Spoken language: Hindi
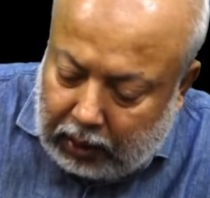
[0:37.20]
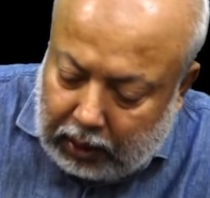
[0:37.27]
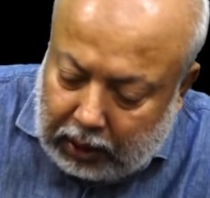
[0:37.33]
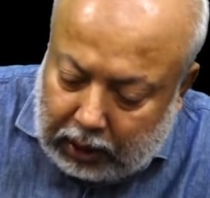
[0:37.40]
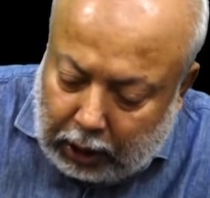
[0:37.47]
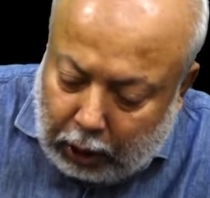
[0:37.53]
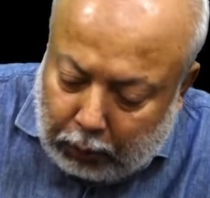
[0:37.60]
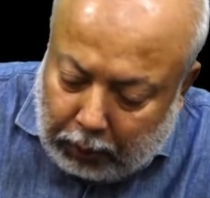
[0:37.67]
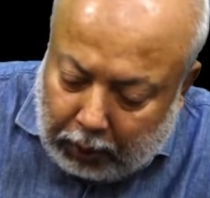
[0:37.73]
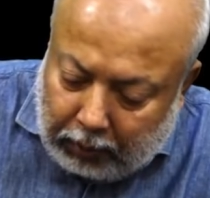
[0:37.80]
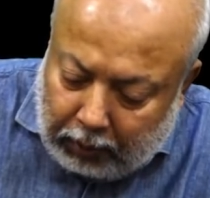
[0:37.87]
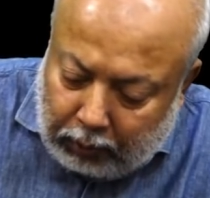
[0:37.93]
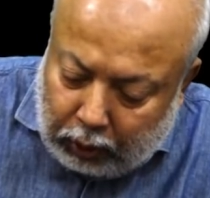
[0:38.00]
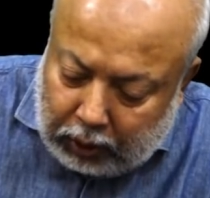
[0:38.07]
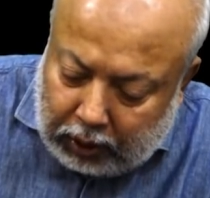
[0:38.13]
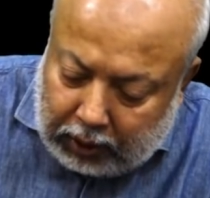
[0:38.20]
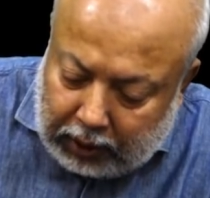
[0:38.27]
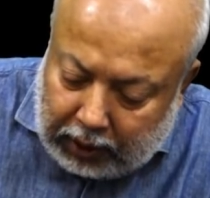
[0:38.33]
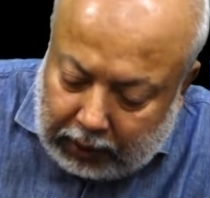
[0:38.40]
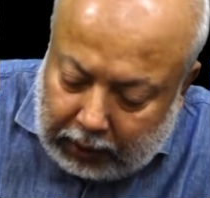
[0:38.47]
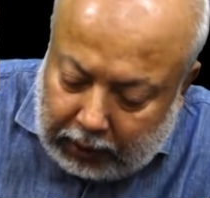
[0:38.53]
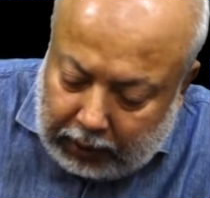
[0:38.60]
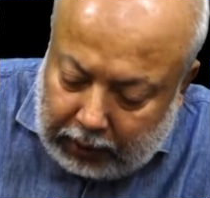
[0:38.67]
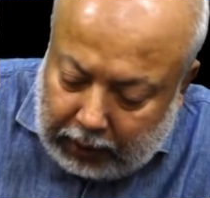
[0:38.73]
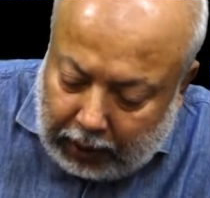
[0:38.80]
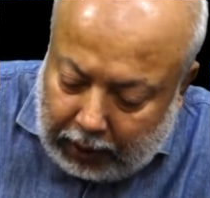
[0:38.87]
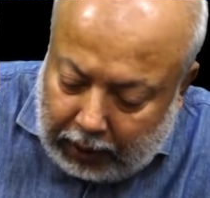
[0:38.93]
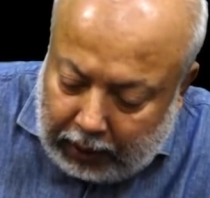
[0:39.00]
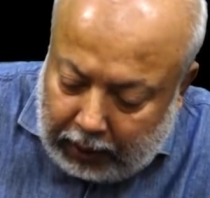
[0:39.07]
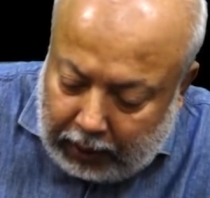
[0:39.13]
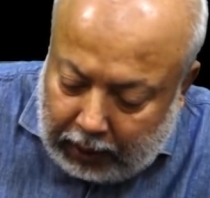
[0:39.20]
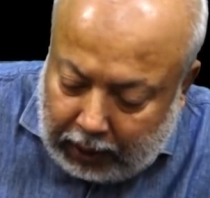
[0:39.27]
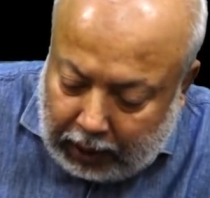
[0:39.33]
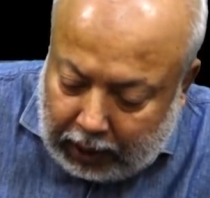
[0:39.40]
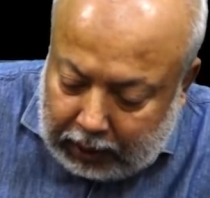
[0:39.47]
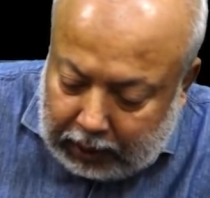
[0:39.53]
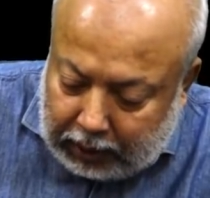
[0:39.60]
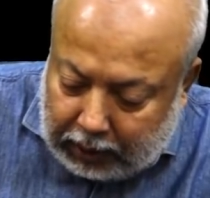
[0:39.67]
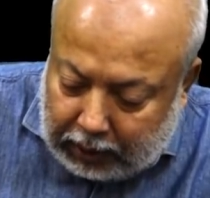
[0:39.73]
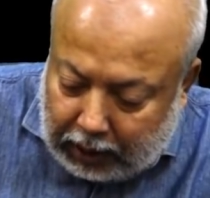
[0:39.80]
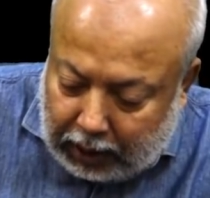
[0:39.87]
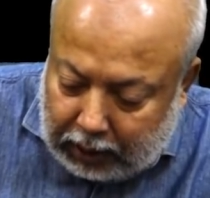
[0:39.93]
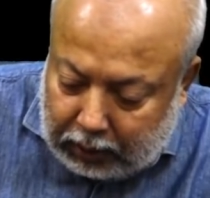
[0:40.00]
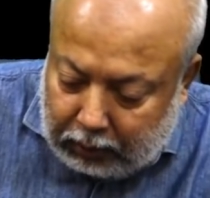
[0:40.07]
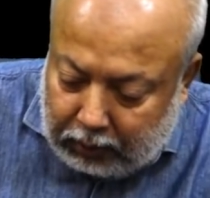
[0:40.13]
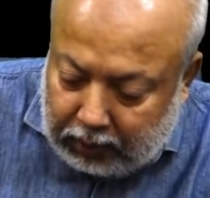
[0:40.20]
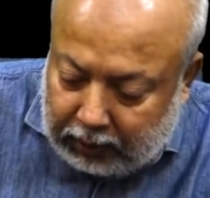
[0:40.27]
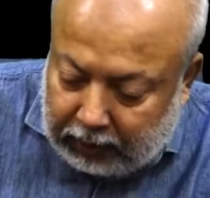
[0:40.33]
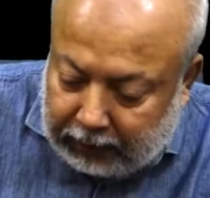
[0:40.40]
इसके ऊपर में हम लोग चर्चा करने जा रहे हैं आज के क्लास में